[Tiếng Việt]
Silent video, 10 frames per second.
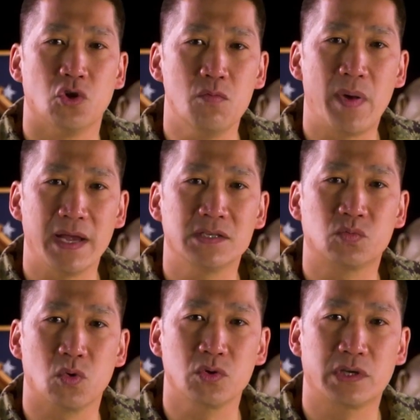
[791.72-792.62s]
Joe
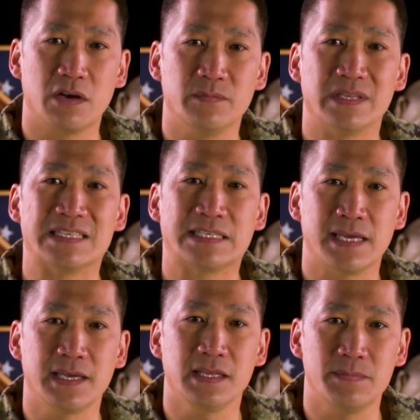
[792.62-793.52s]
Biden's woke government is
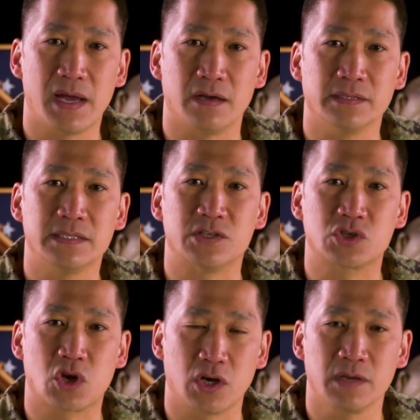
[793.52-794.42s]
kicking them out,
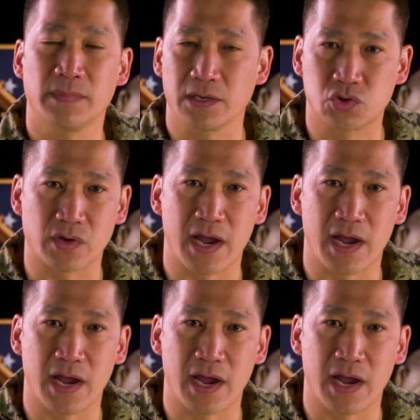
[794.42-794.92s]
discarding them like